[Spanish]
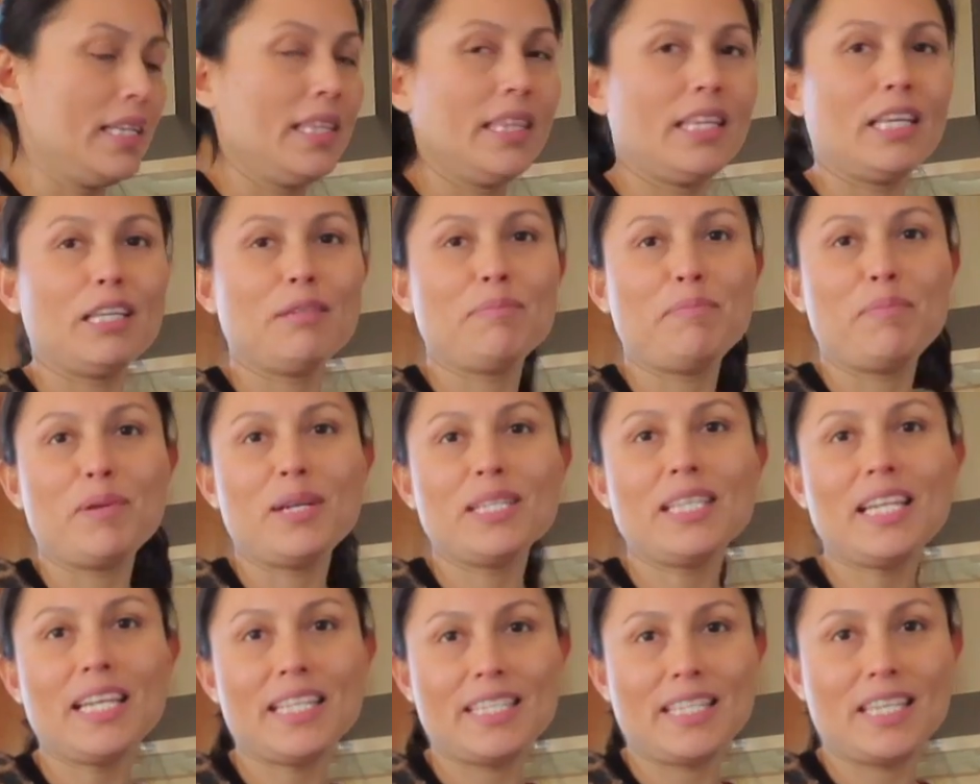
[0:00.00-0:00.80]

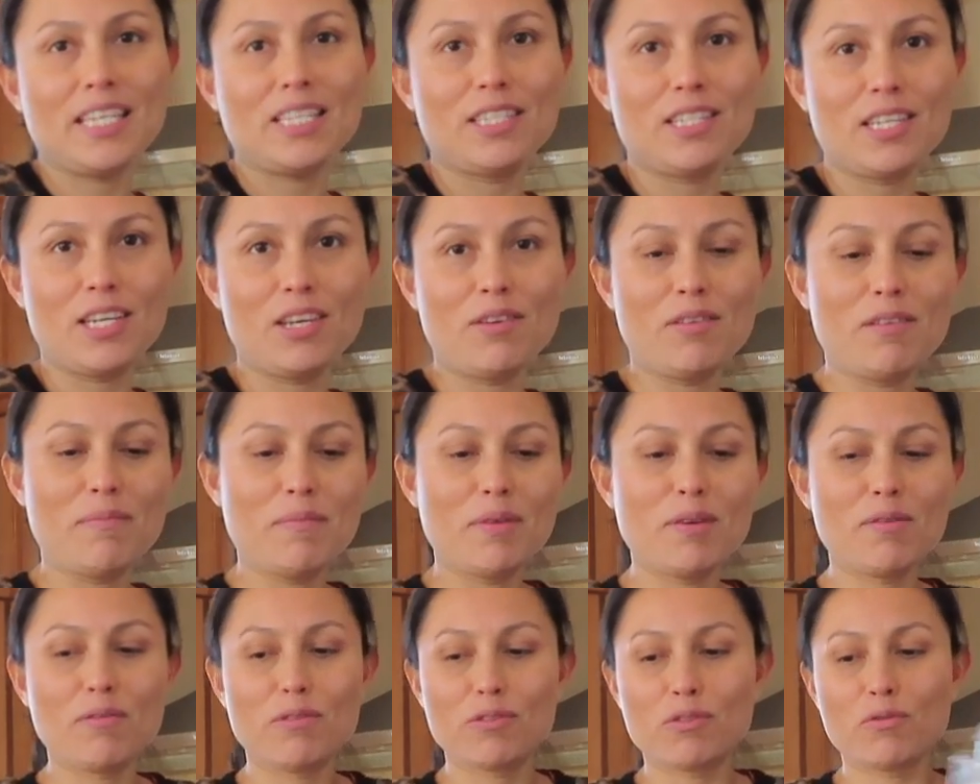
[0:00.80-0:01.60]
Después les enseño,
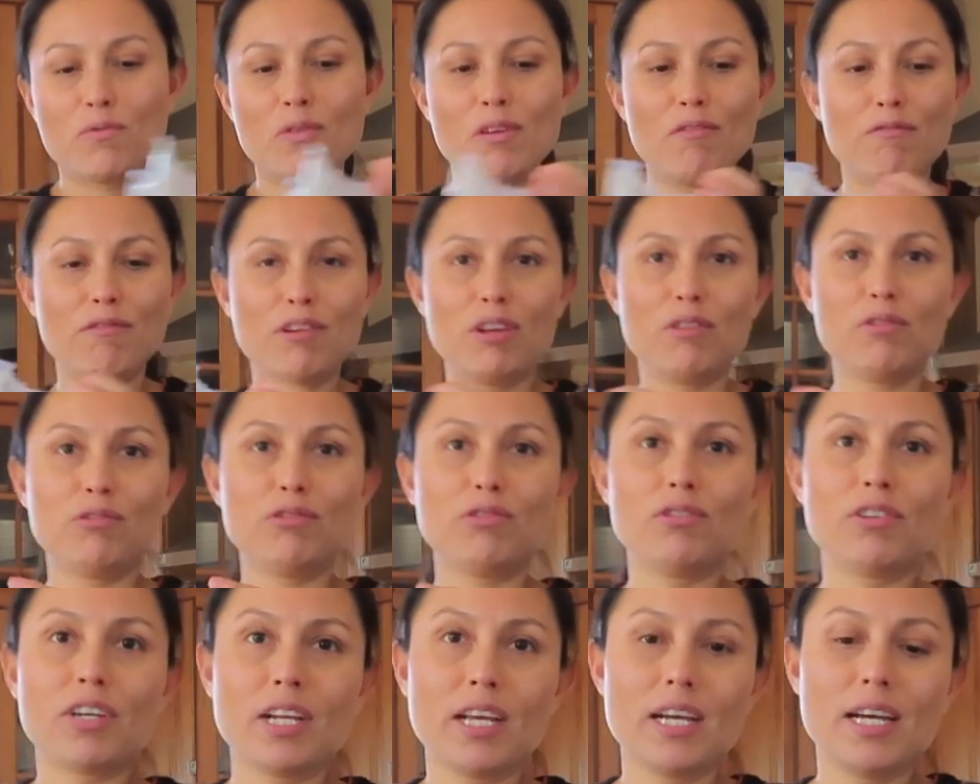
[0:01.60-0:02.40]
amigos, cuál fue
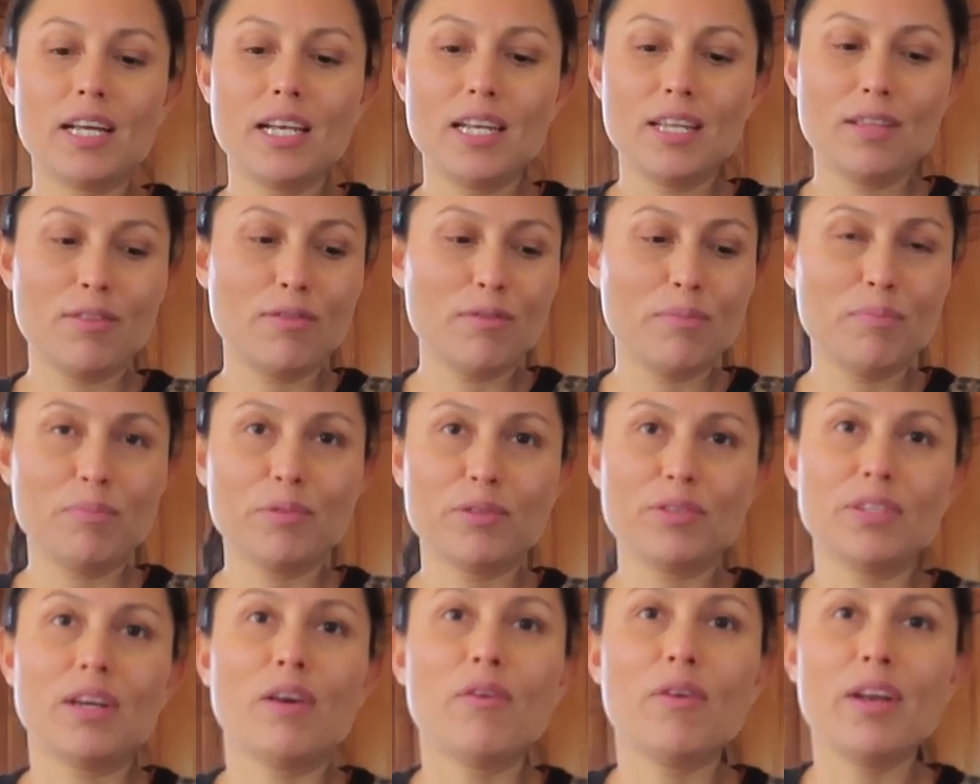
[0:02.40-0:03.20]
nuestro regalito.
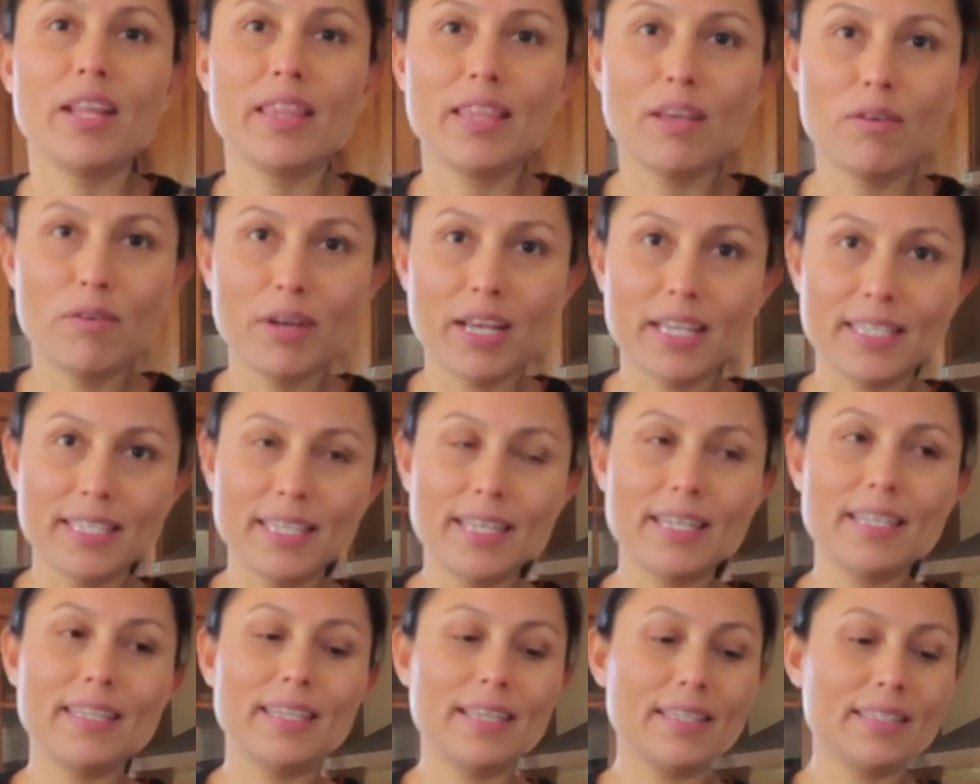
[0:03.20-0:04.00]
Pues ahora tengo que
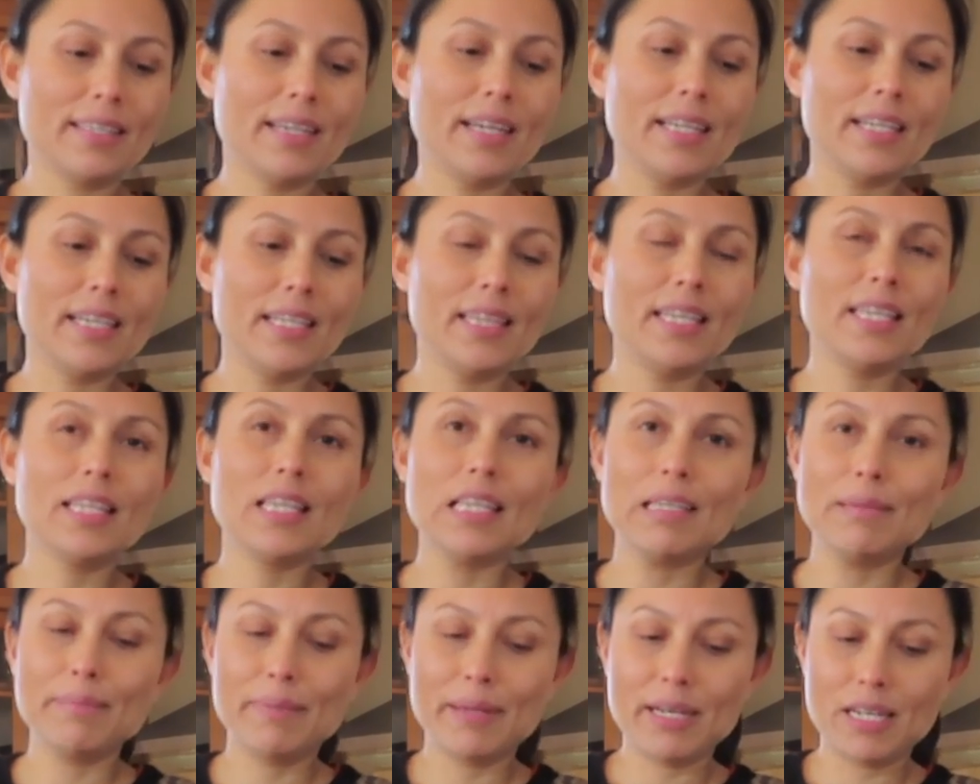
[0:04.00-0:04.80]
hacer estas
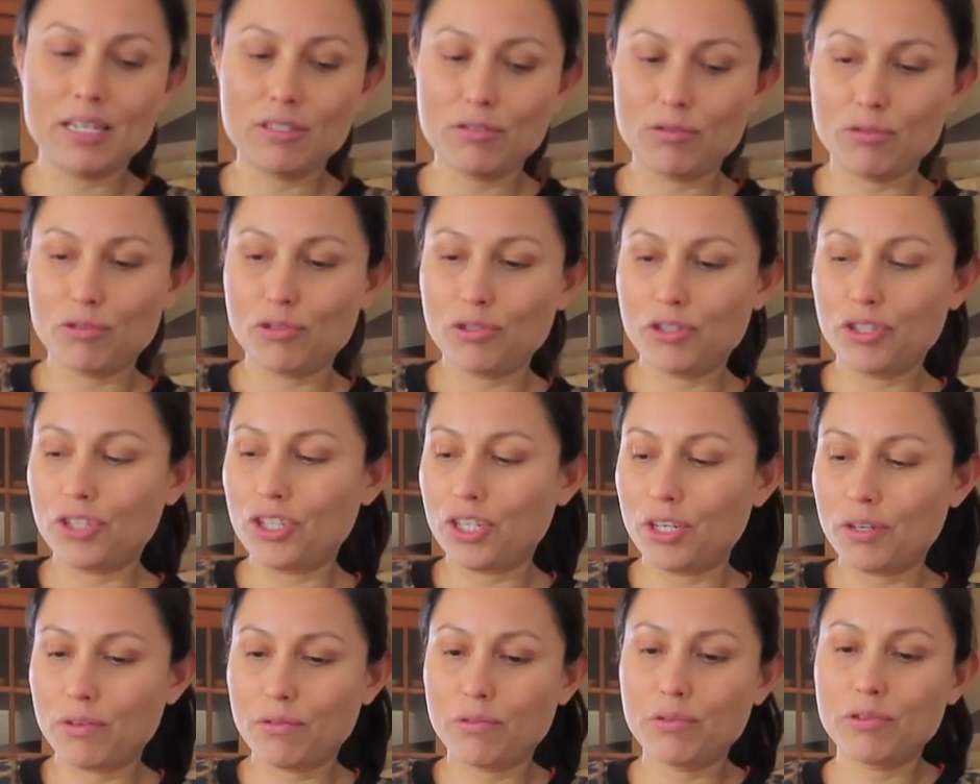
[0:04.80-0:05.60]
galletitas para estos
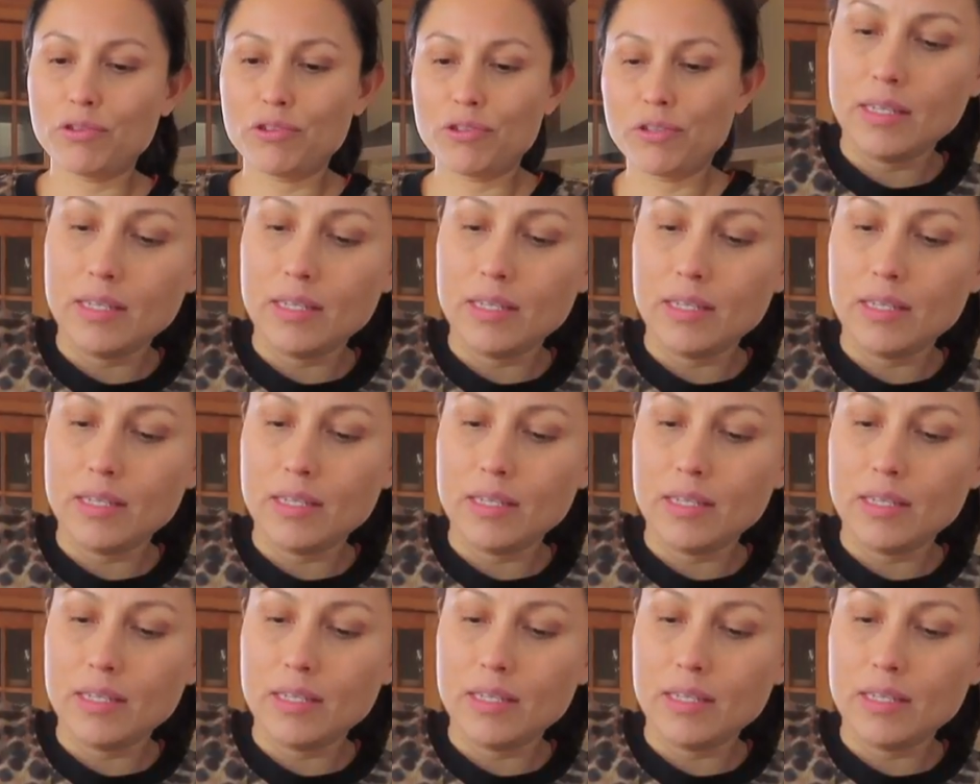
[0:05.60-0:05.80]
chicos.